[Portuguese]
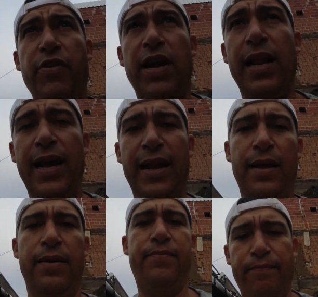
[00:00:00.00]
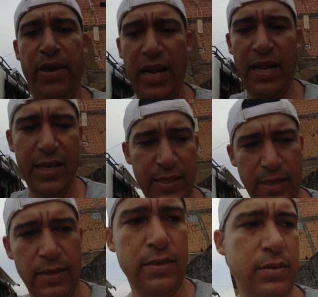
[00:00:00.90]
Salve galera,
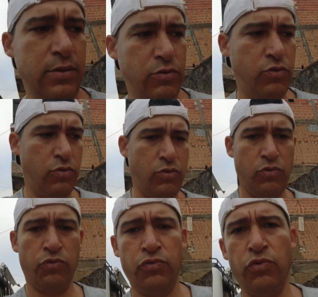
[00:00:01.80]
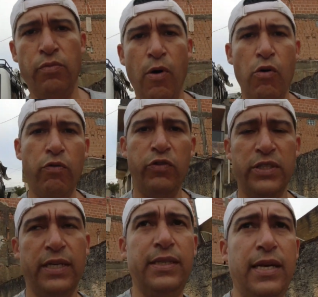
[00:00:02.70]
beleza? Tudo bom com
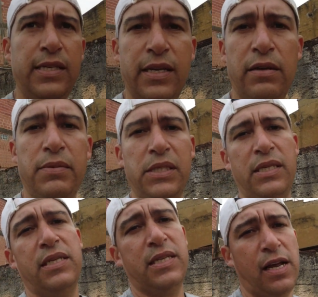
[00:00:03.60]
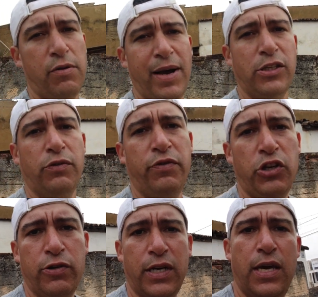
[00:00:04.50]
vocês aí? Estamos iniciando mais um
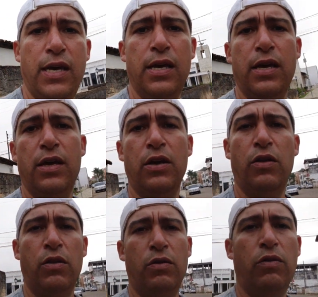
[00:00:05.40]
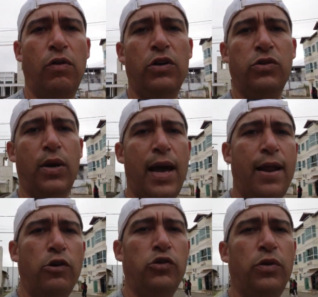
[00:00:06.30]
vídeo aqui no nosso
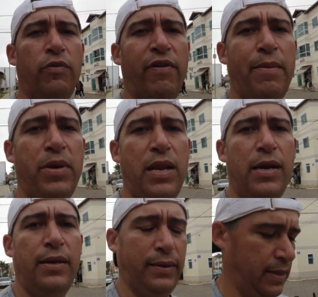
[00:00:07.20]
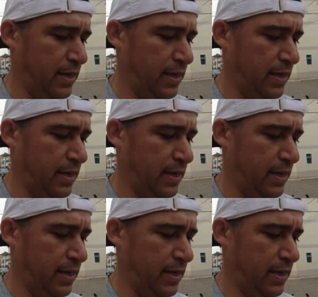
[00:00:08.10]
canal Juque Família.